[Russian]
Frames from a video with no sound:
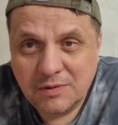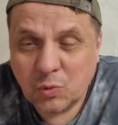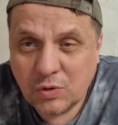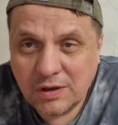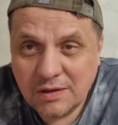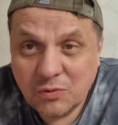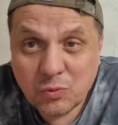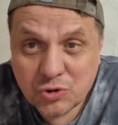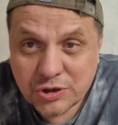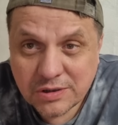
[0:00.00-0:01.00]
рука
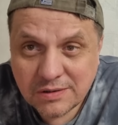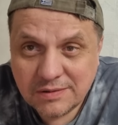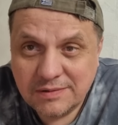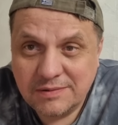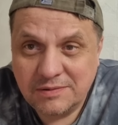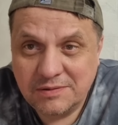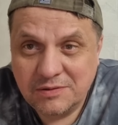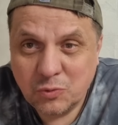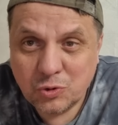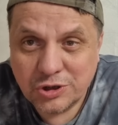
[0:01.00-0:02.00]
уже,
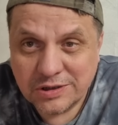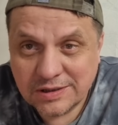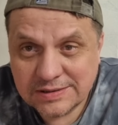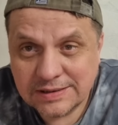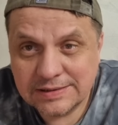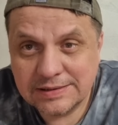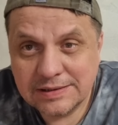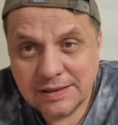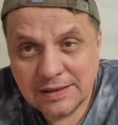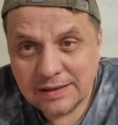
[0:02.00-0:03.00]
уже, так сказать,
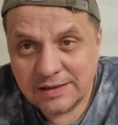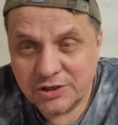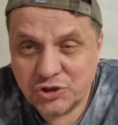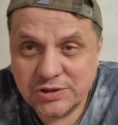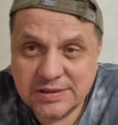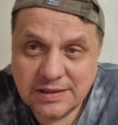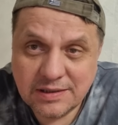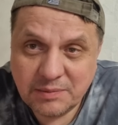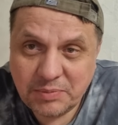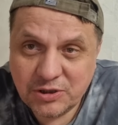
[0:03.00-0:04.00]
ложится
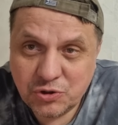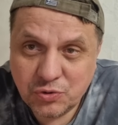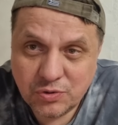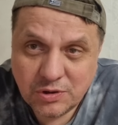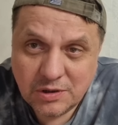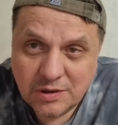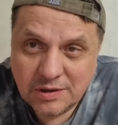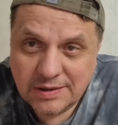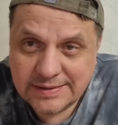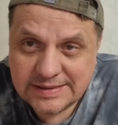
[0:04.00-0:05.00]
на плечо
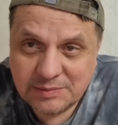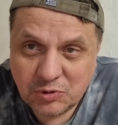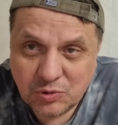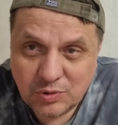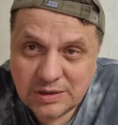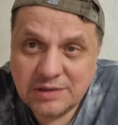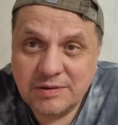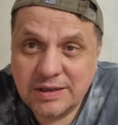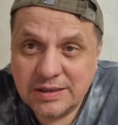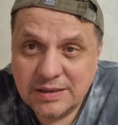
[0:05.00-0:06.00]
э, демону и
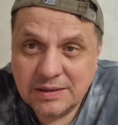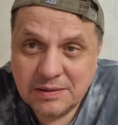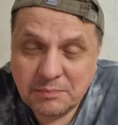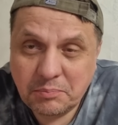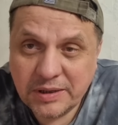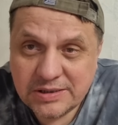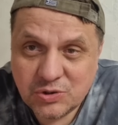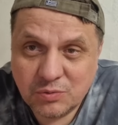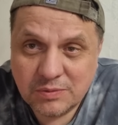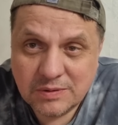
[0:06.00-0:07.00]
говорит,
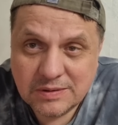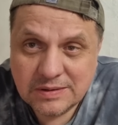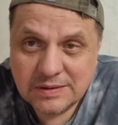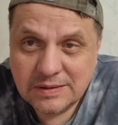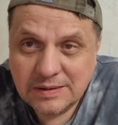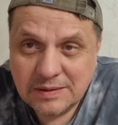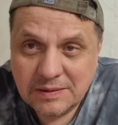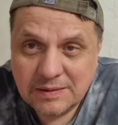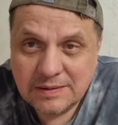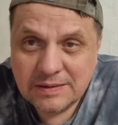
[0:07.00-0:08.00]
пойдем,
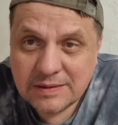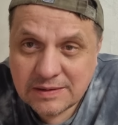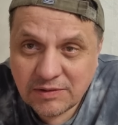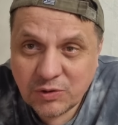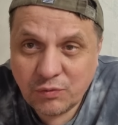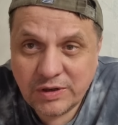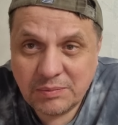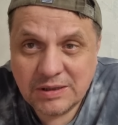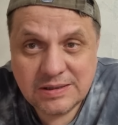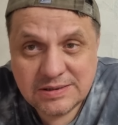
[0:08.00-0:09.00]
твое
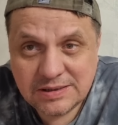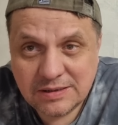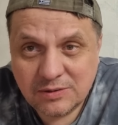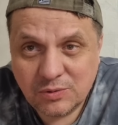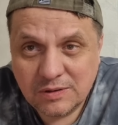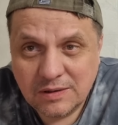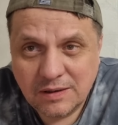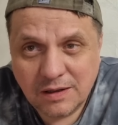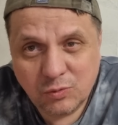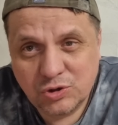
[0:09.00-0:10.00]
время истекло.
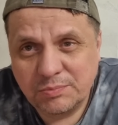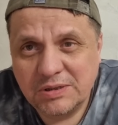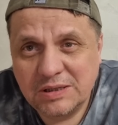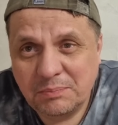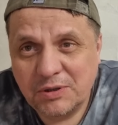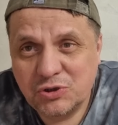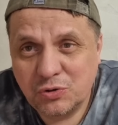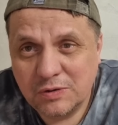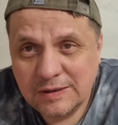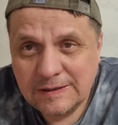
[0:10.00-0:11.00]
Лучше бы ты пошел